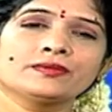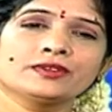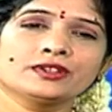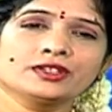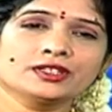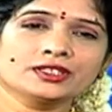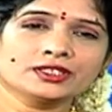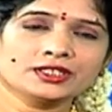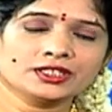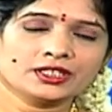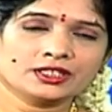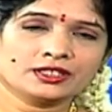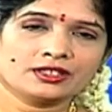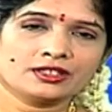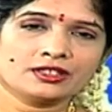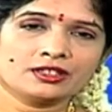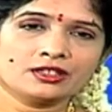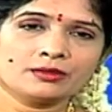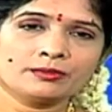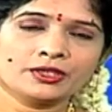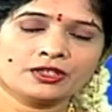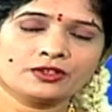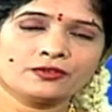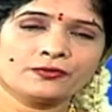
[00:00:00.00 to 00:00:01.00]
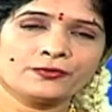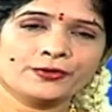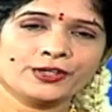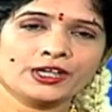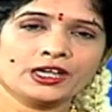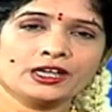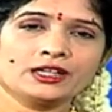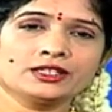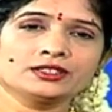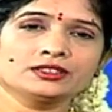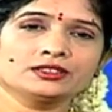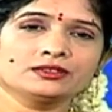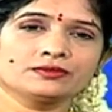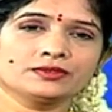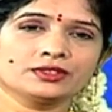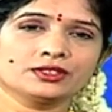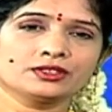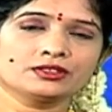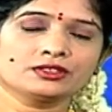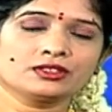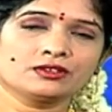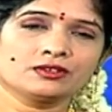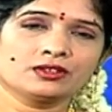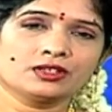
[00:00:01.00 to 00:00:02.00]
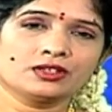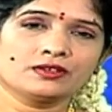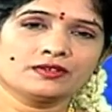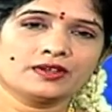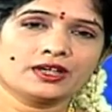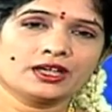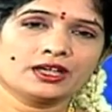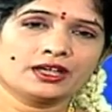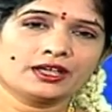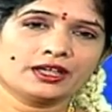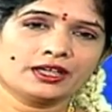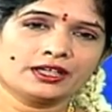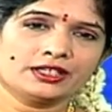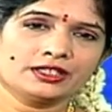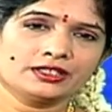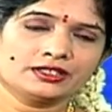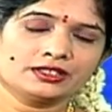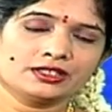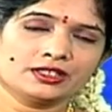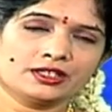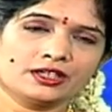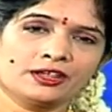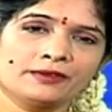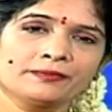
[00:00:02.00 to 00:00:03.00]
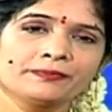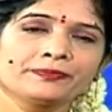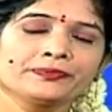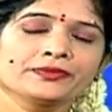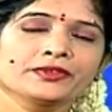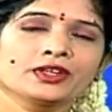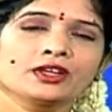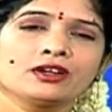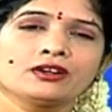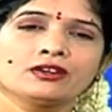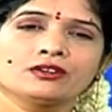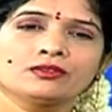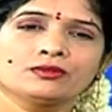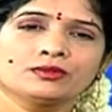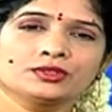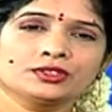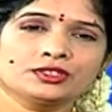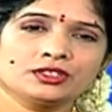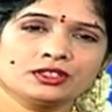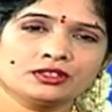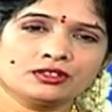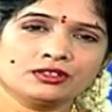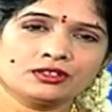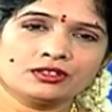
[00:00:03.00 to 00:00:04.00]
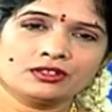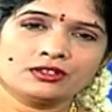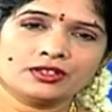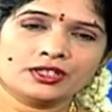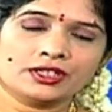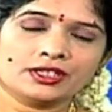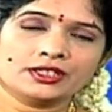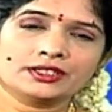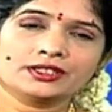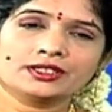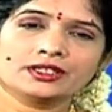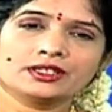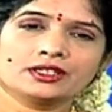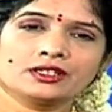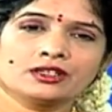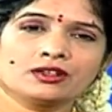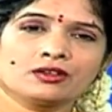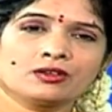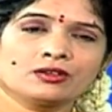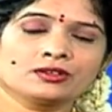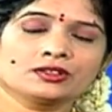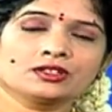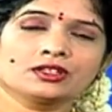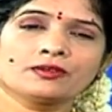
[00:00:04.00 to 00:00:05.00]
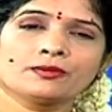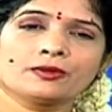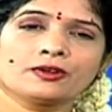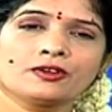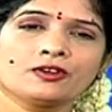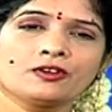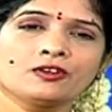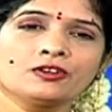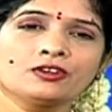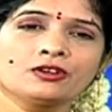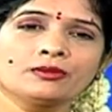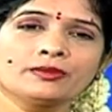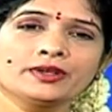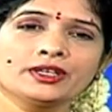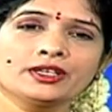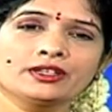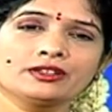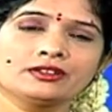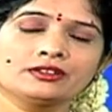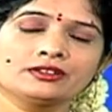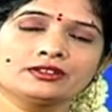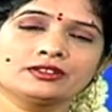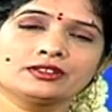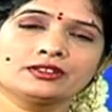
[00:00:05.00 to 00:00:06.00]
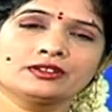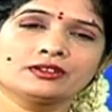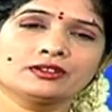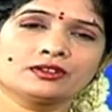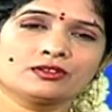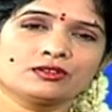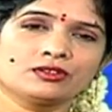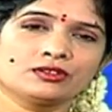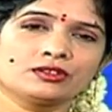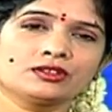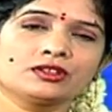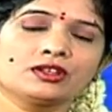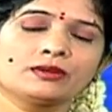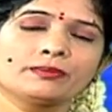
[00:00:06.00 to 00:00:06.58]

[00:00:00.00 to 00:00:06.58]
వర్క్స్ ఏదన్నా మీకు ఫ్రీలాన్స్ వర్క్స్లో ఉన్న వాళ్ళకైనా సరే ఉద్యోగంలో అయినా సరే కొంత గవర్నమెంట్ నుంచి కొంత